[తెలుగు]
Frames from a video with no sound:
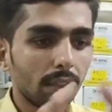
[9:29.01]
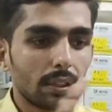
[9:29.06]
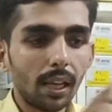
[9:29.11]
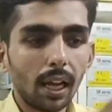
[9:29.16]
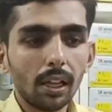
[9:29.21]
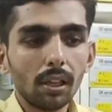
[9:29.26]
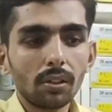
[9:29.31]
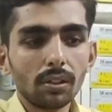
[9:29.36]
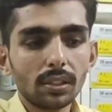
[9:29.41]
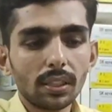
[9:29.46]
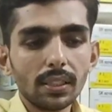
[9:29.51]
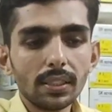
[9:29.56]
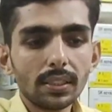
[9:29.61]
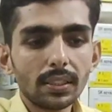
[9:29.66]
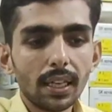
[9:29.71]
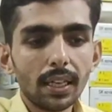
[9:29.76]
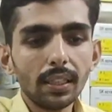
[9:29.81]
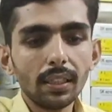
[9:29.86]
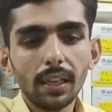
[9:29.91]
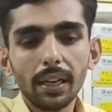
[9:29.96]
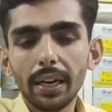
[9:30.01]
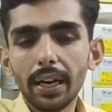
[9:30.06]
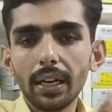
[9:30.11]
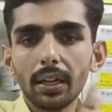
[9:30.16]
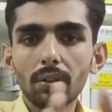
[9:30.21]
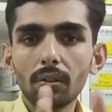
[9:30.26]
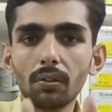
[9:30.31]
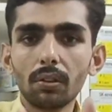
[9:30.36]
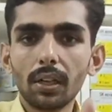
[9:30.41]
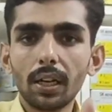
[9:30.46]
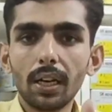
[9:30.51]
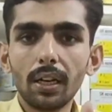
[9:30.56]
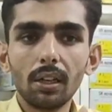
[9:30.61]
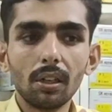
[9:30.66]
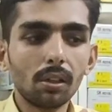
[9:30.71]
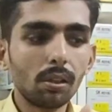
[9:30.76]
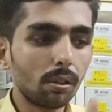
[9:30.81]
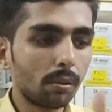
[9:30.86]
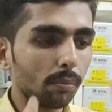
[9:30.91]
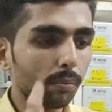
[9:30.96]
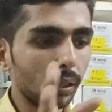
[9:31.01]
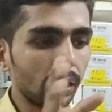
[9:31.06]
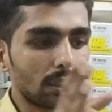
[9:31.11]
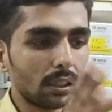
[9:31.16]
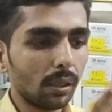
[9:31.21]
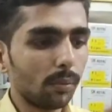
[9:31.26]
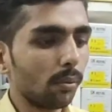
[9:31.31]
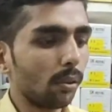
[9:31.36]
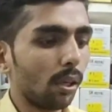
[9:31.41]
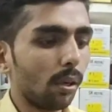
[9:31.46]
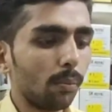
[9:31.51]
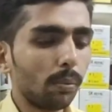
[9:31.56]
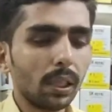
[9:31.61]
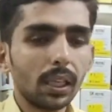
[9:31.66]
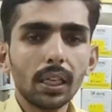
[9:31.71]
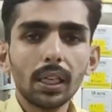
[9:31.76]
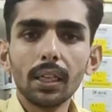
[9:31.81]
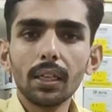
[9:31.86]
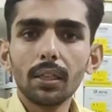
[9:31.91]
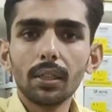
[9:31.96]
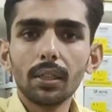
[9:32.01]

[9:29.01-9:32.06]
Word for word: దానిలో సన్షైన్ అండ్ కోరాడ్లో మొత్తం లోపలే